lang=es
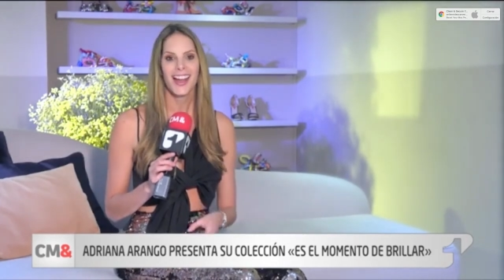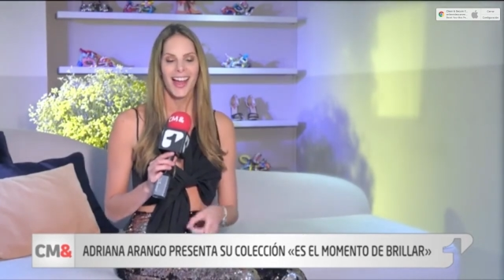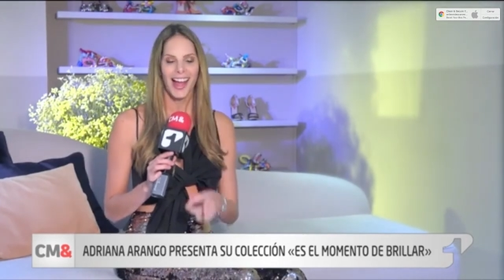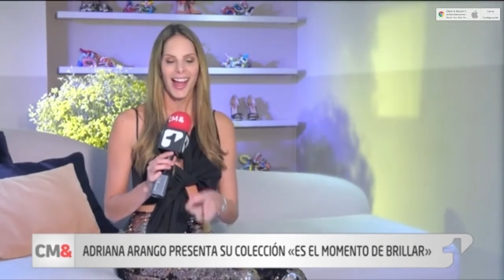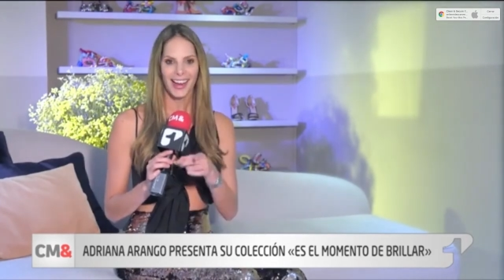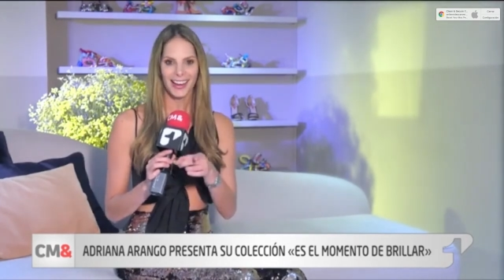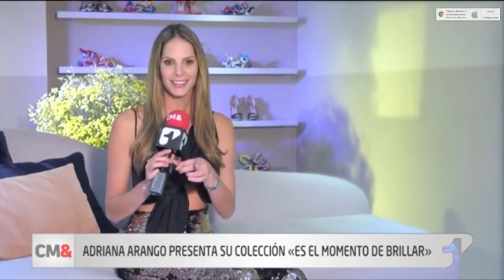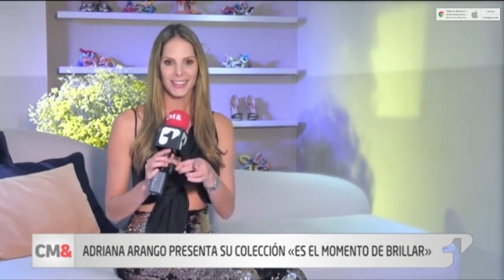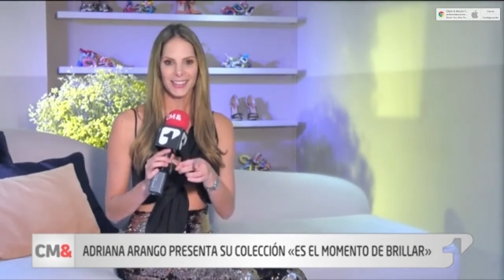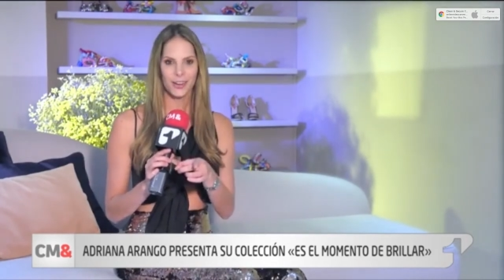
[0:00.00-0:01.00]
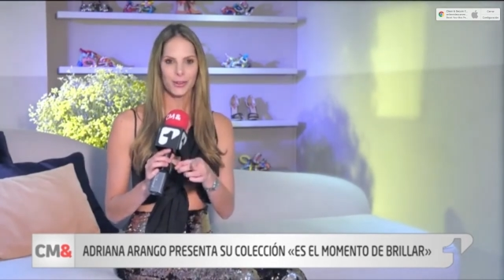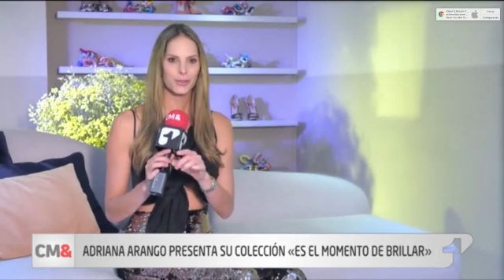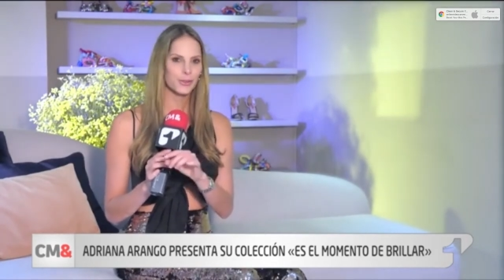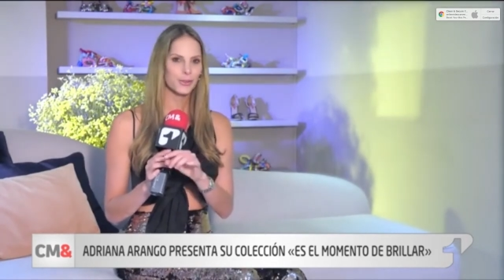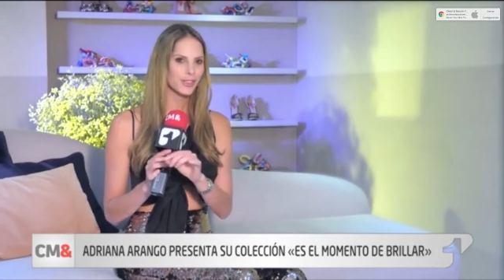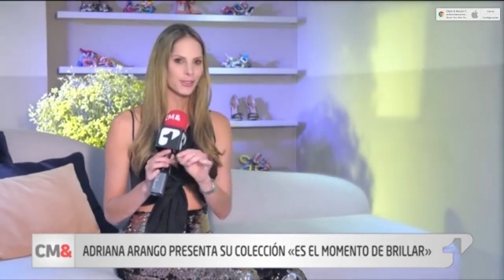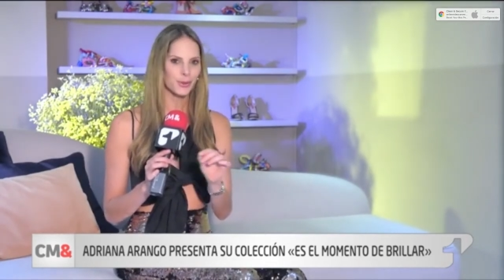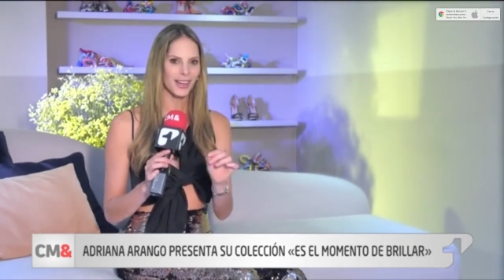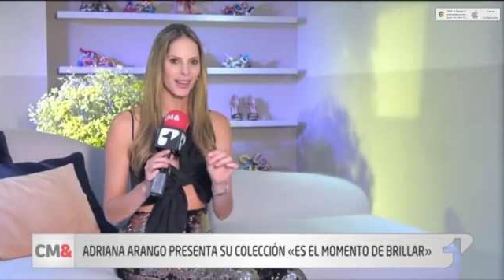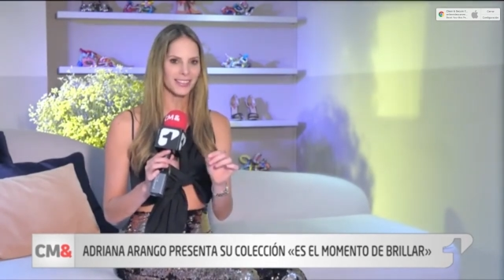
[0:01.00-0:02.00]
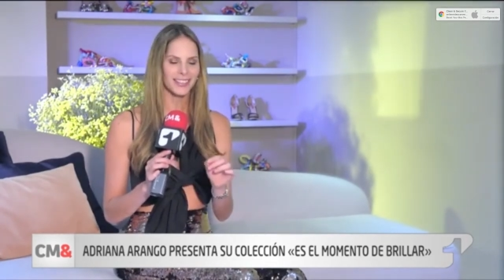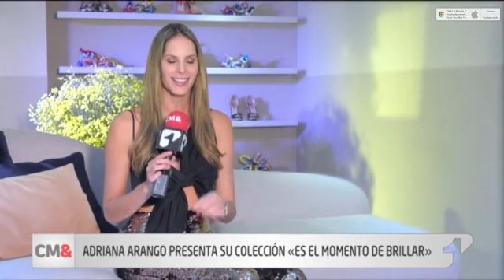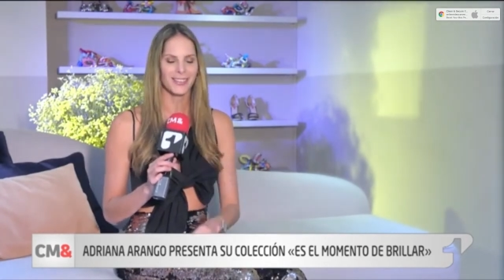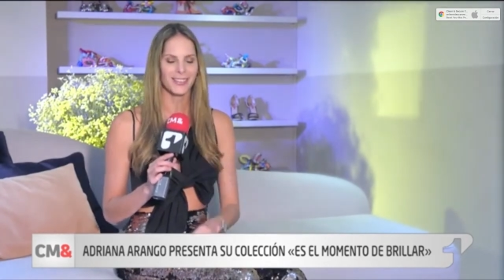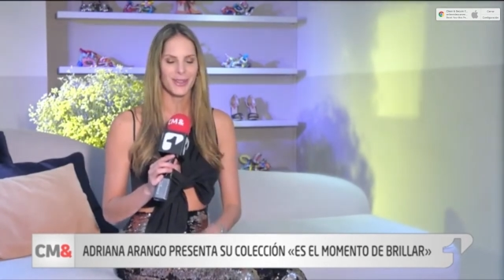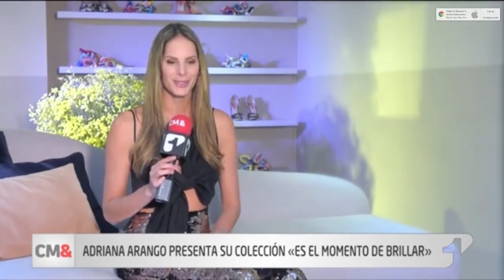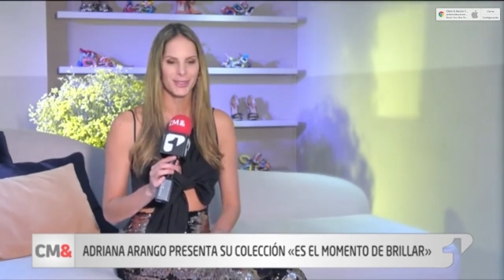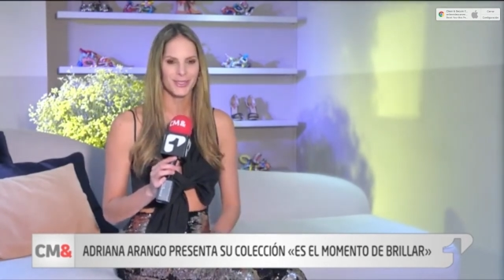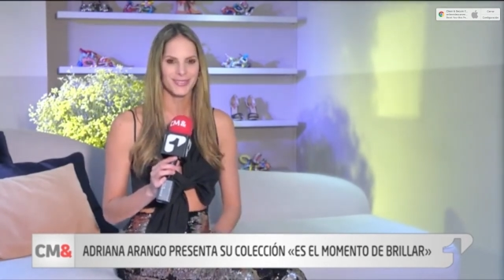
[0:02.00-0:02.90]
Acá les tengo sus sensuales diseños.